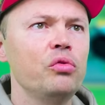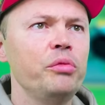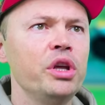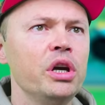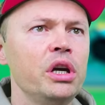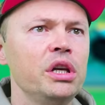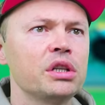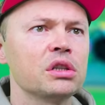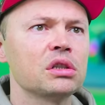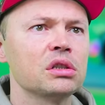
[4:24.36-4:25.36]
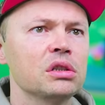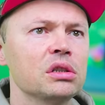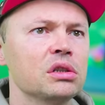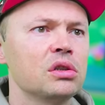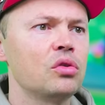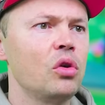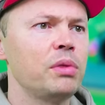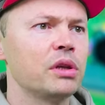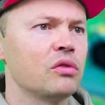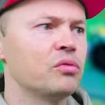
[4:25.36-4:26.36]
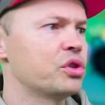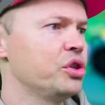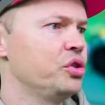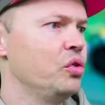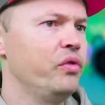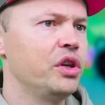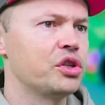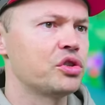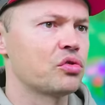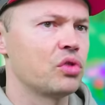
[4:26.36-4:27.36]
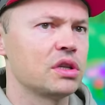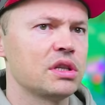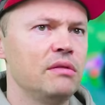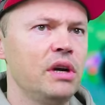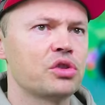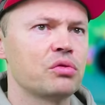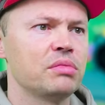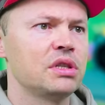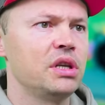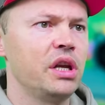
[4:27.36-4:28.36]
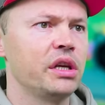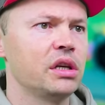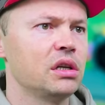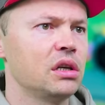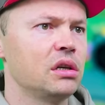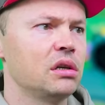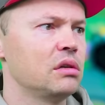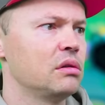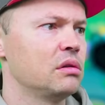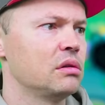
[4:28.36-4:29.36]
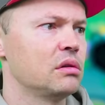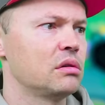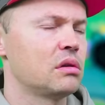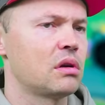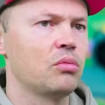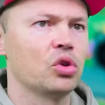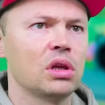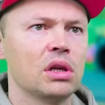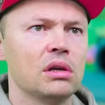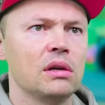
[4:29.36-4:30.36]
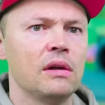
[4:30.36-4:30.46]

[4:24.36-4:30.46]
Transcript: у меня этих э, дроплетов. Может еще увеличить скорость? Давай, чтобы быстрее э, работало.